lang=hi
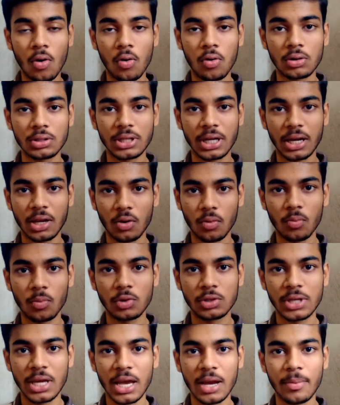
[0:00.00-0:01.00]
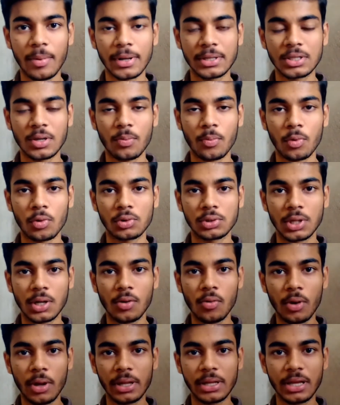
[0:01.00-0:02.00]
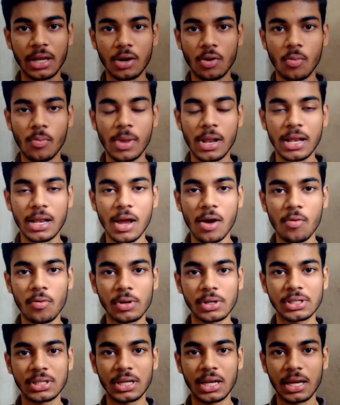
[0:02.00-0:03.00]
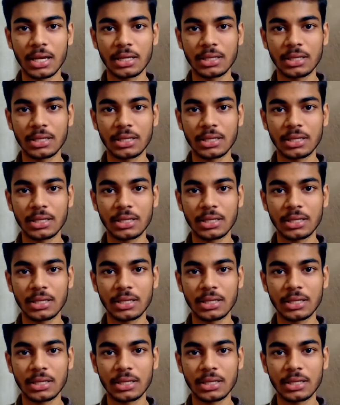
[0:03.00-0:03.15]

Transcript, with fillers: हो सके तो मुझे एक बार सपोर्ट जरूर कीजिए तो मिलता हूँ किसी न